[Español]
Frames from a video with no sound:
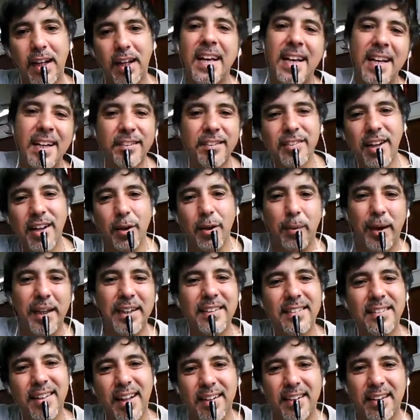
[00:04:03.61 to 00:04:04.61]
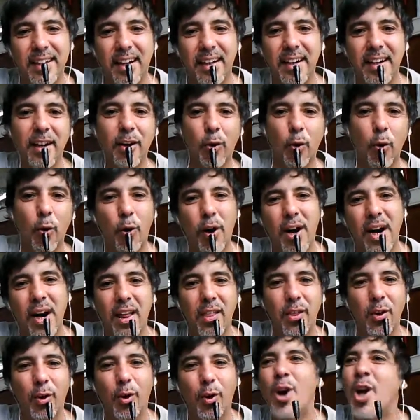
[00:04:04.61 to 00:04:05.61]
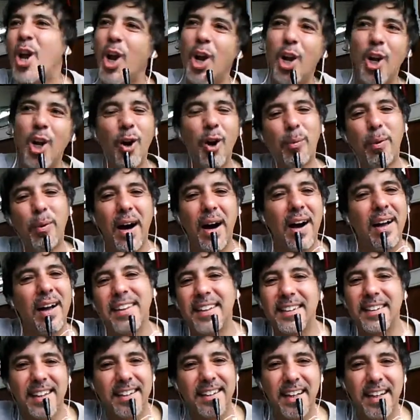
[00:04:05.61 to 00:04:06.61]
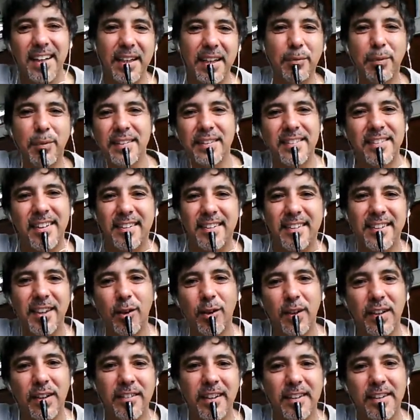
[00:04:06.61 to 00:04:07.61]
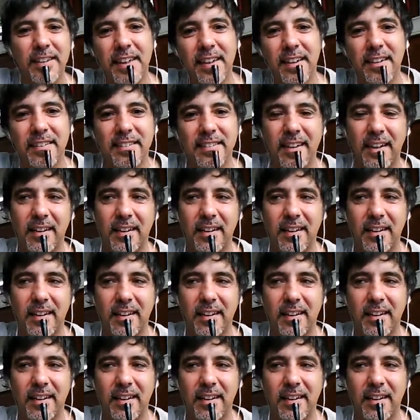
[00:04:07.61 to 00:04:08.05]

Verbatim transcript: ya lo van a internar, el juzgado lo va a detener y va a hacerse lo que se tiene que hacer.